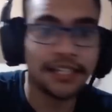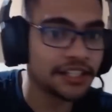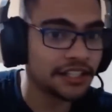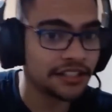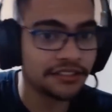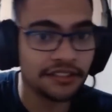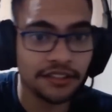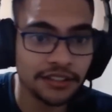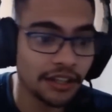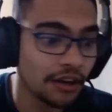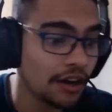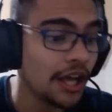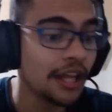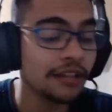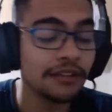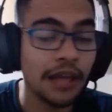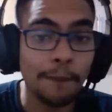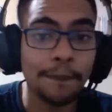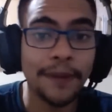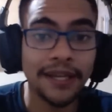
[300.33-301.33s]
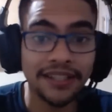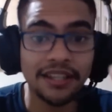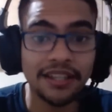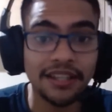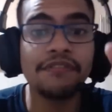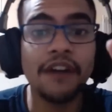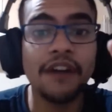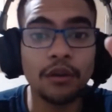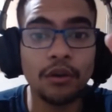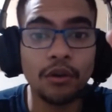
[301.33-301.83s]
na descrição e tal. Não é porque
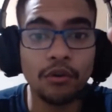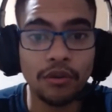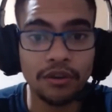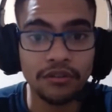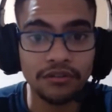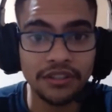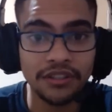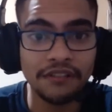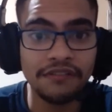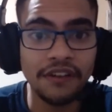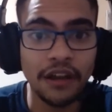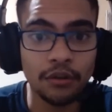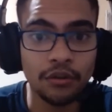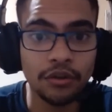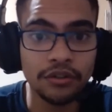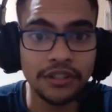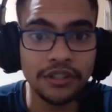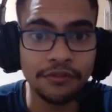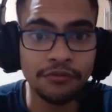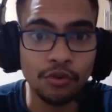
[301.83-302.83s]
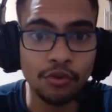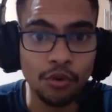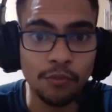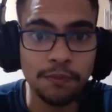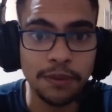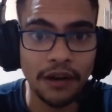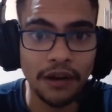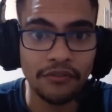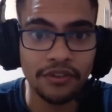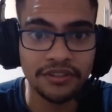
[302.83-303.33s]
tem valor. Quando tem valor, eu
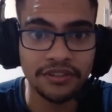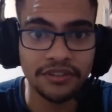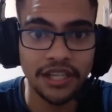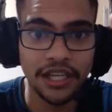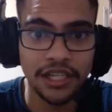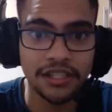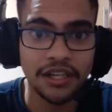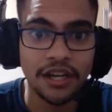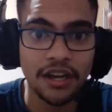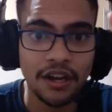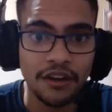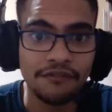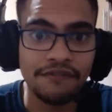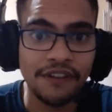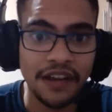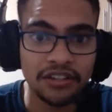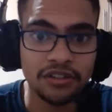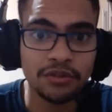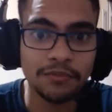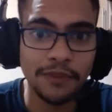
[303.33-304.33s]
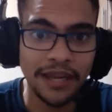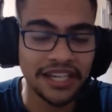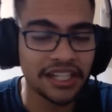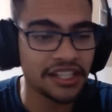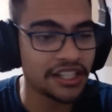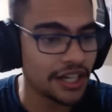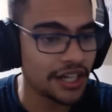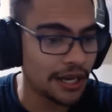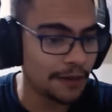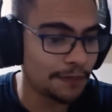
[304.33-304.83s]
divulgo para vocês. Faço
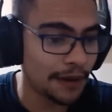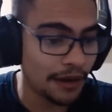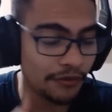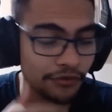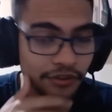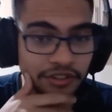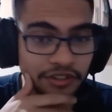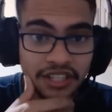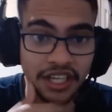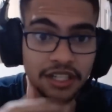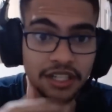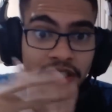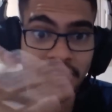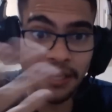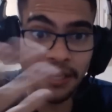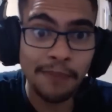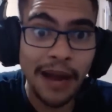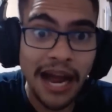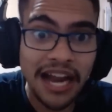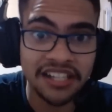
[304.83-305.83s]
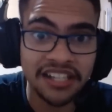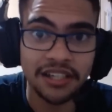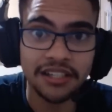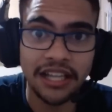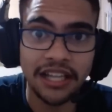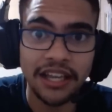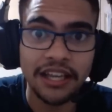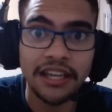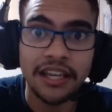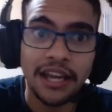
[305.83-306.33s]
mexer aí para vocês, que
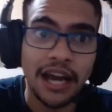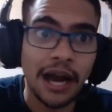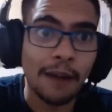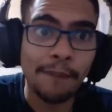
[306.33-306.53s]
baixa, né?